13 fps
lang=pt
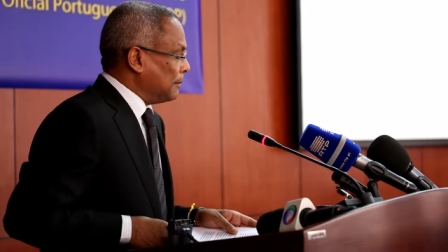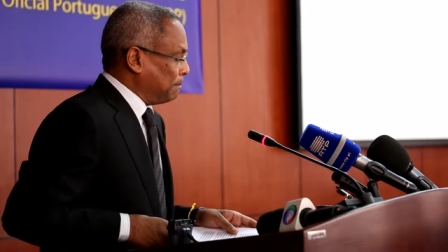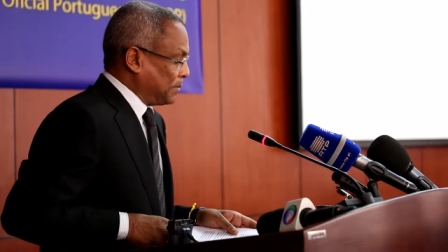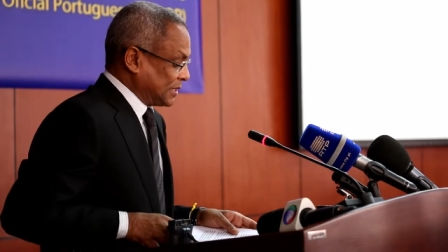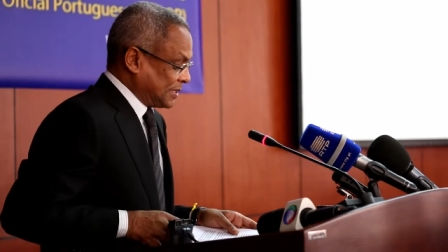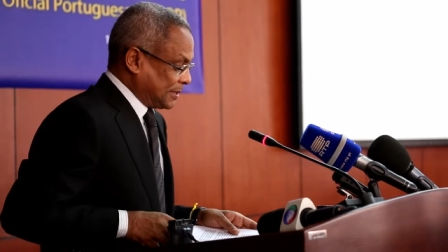
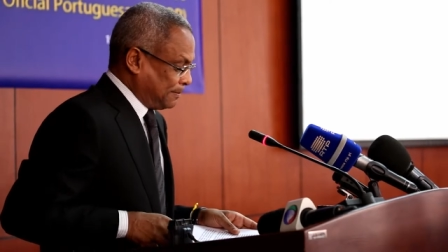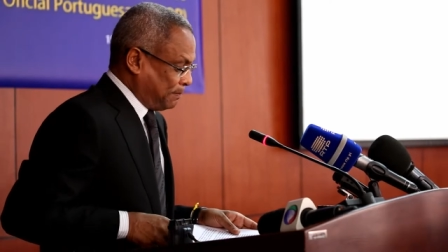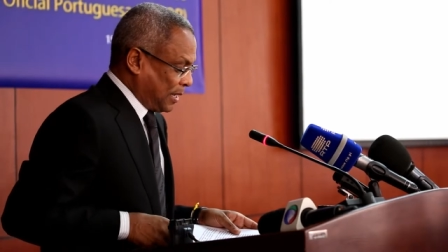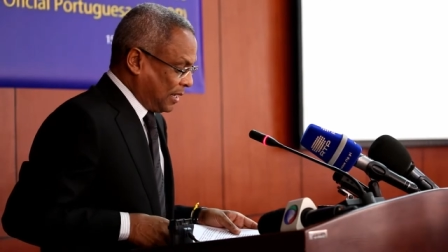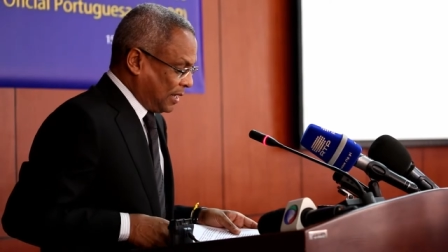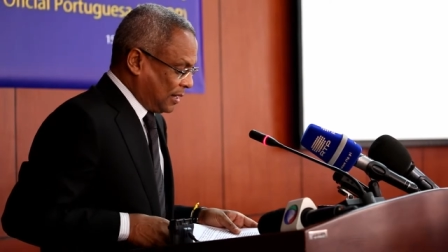
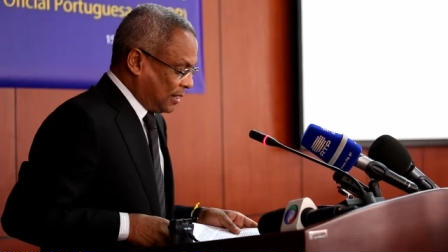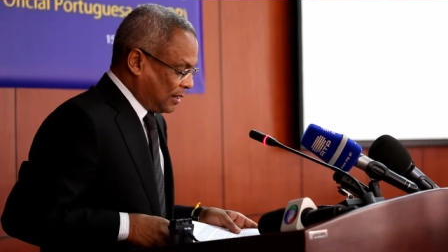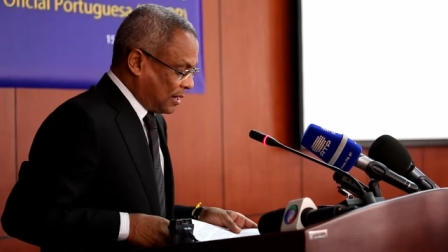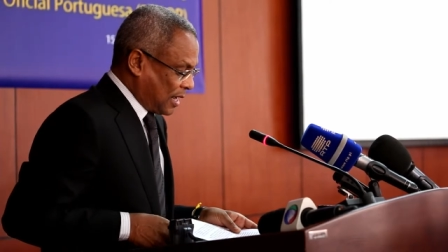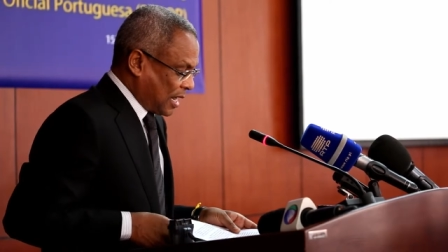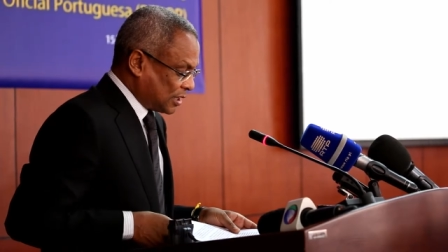perceber
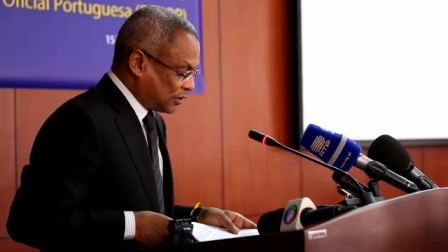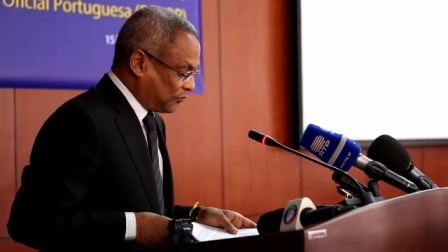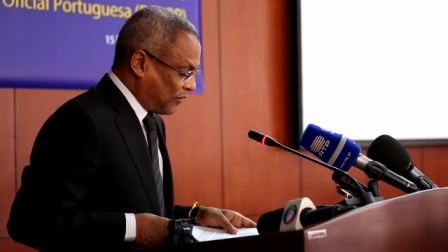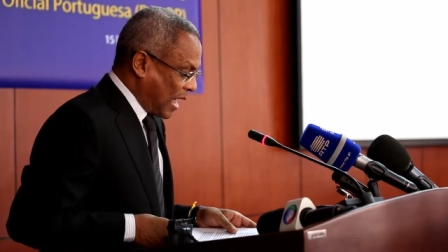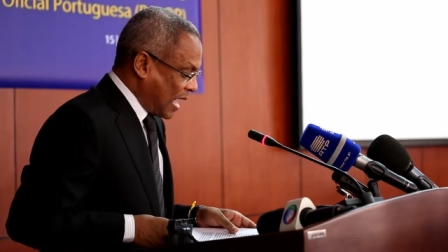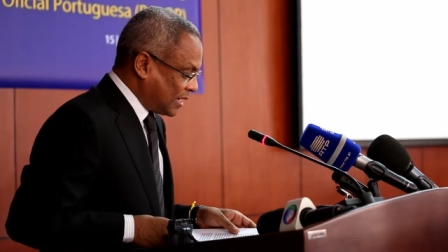as
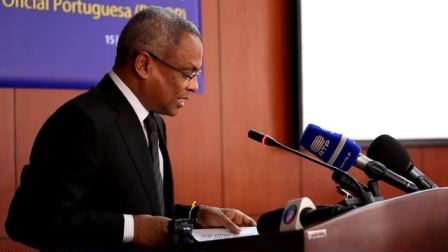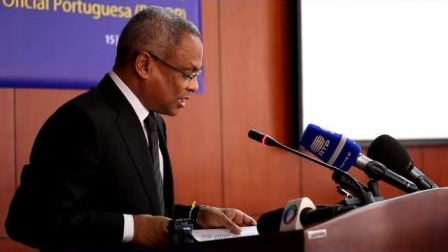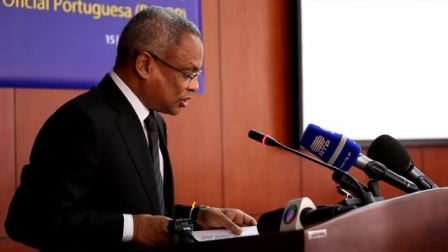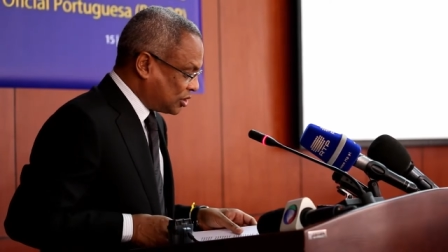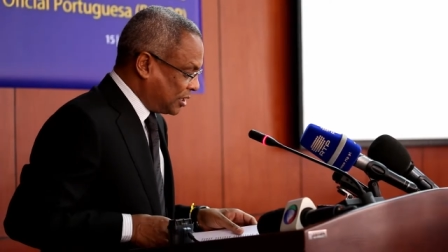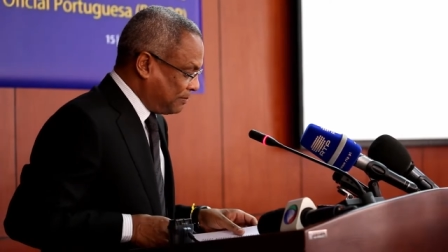
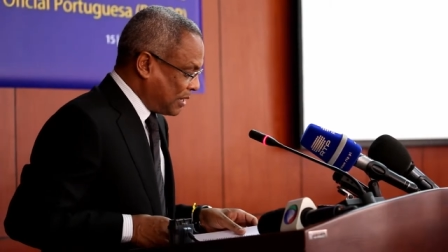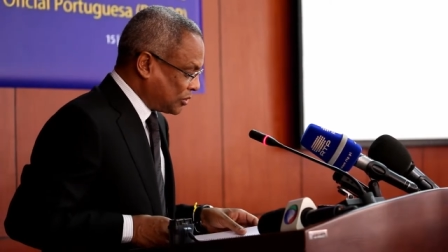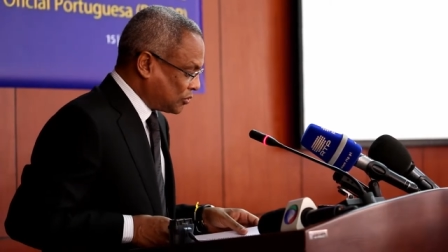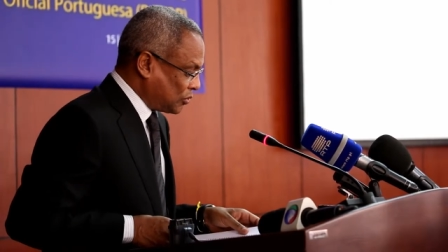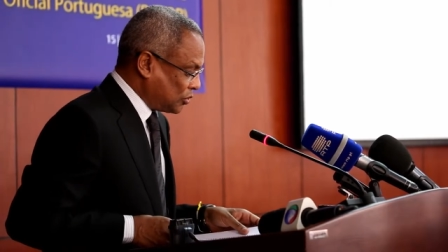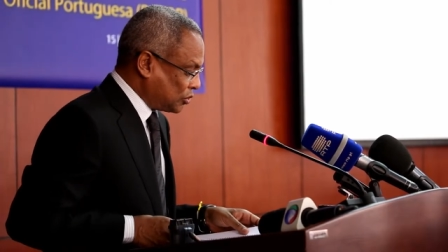várias
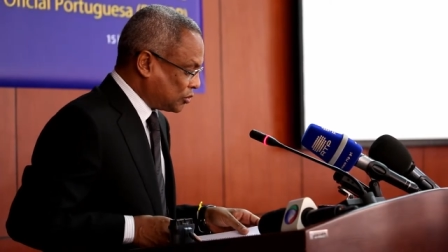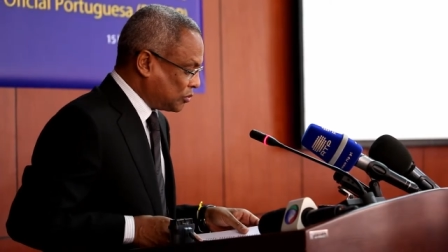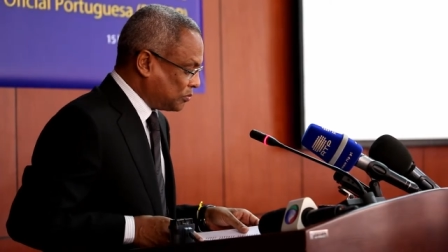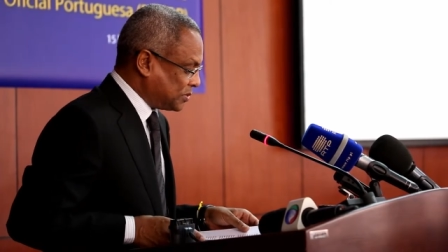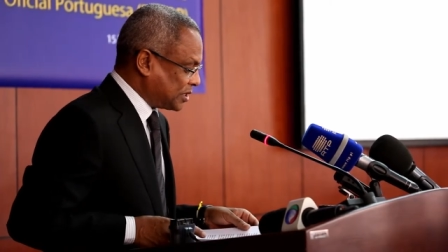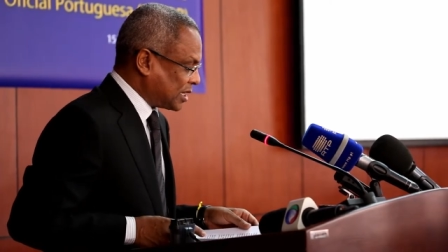dimensões
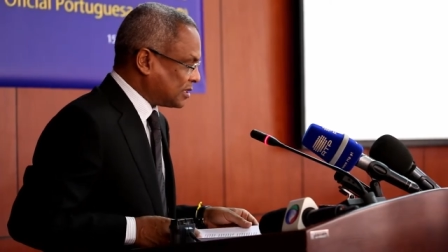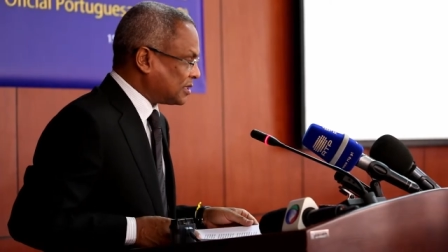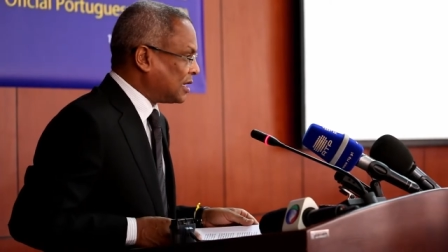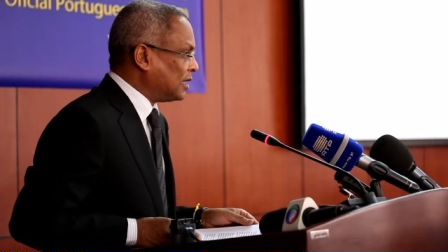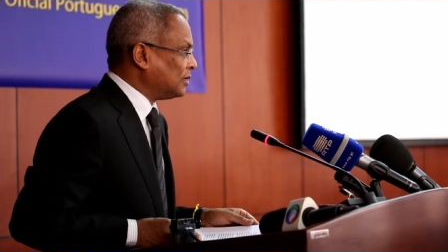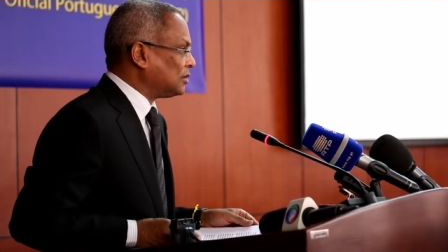
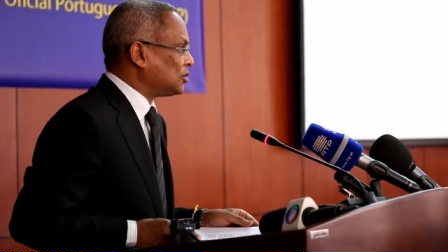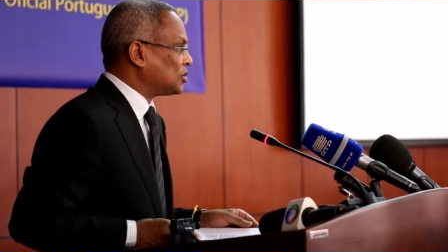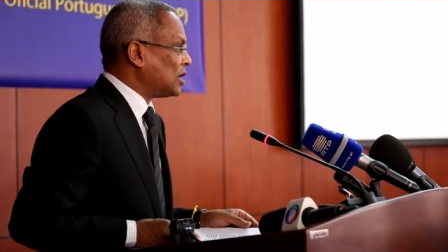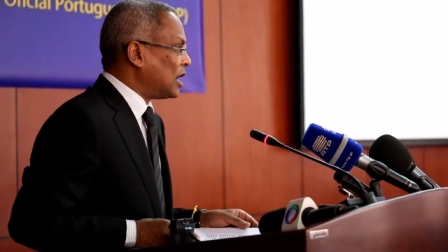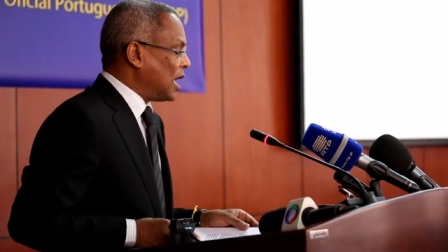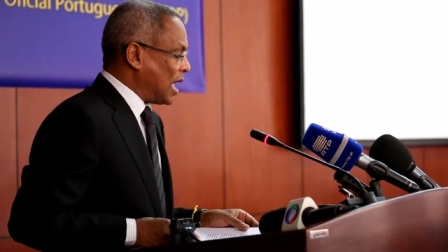
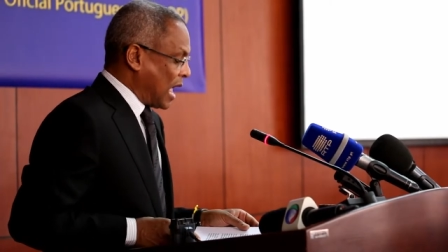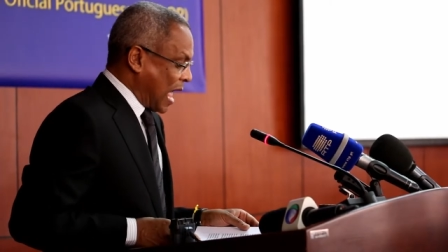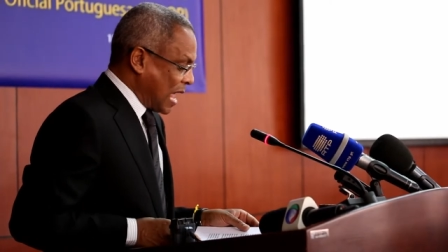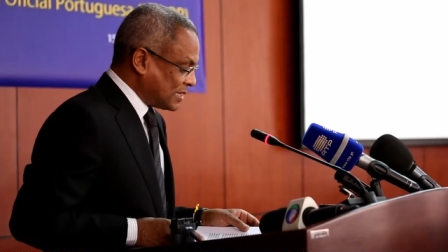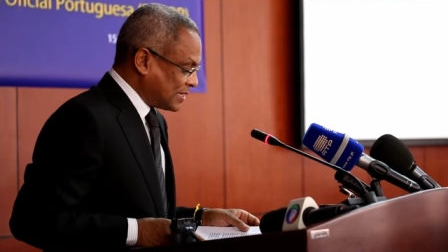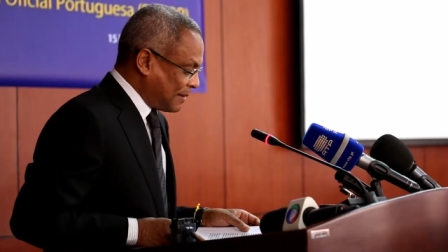subjacentes
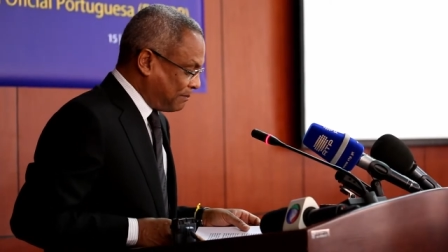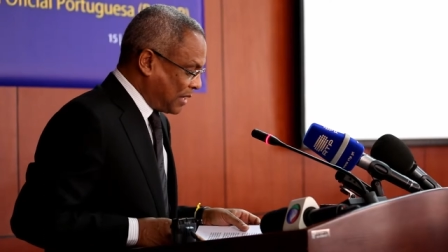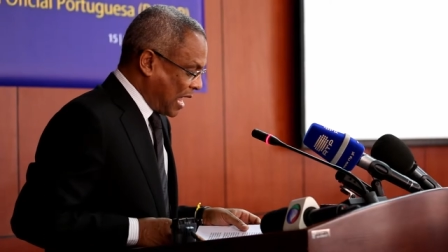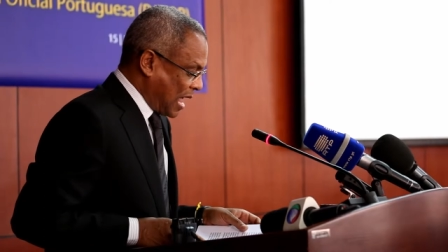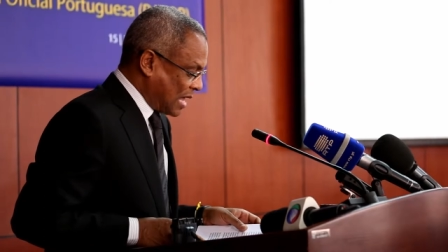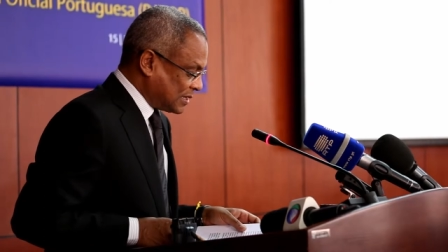às
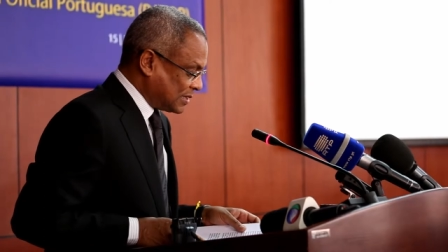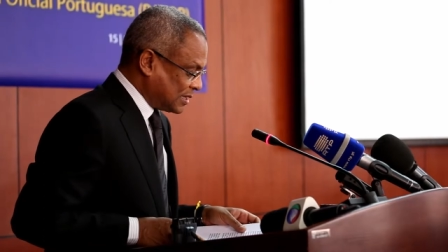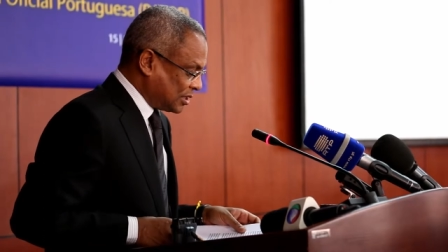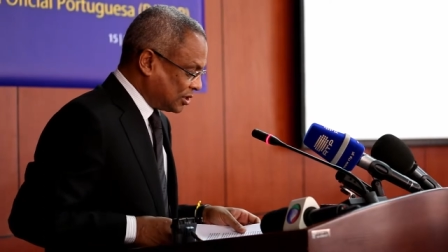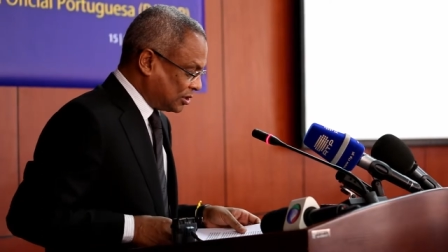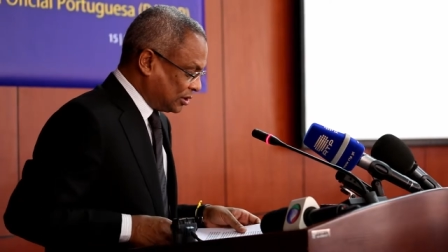
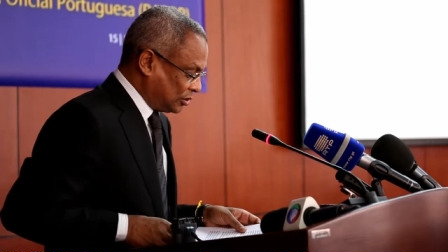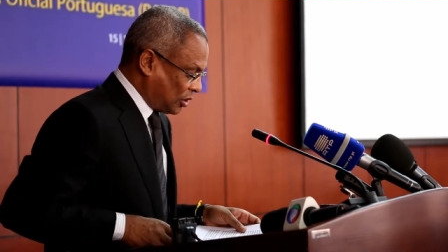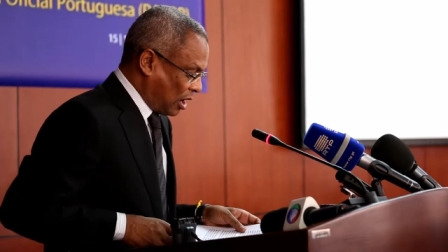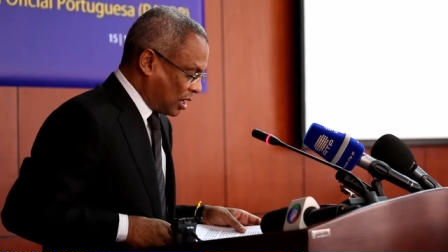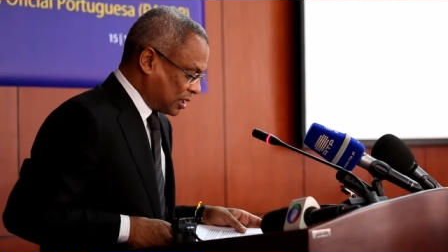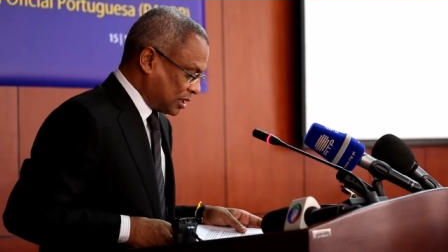ameaças de
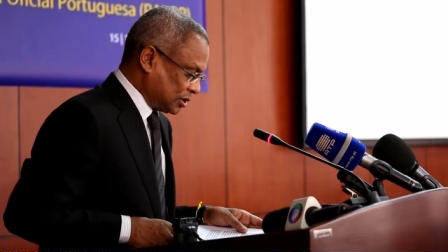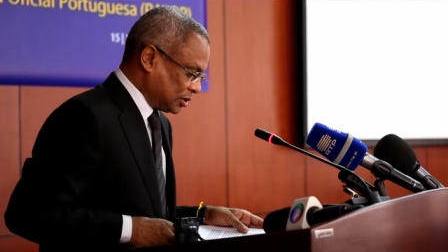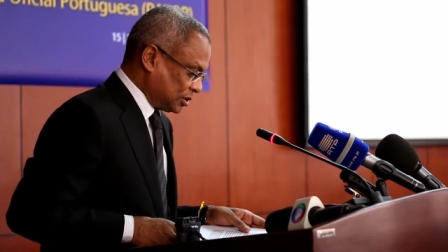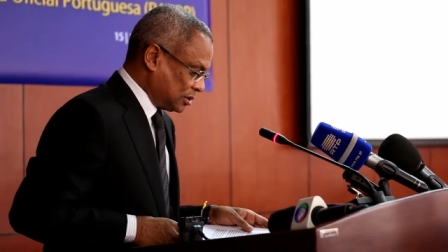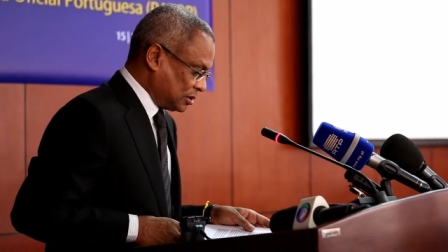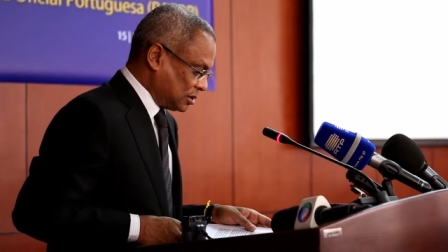
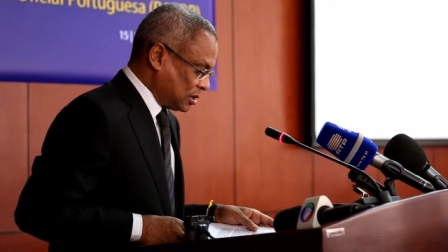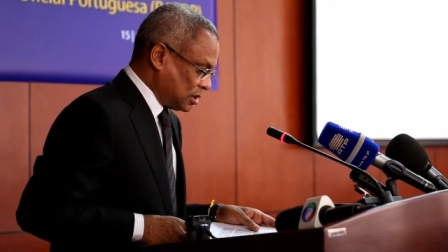drogas,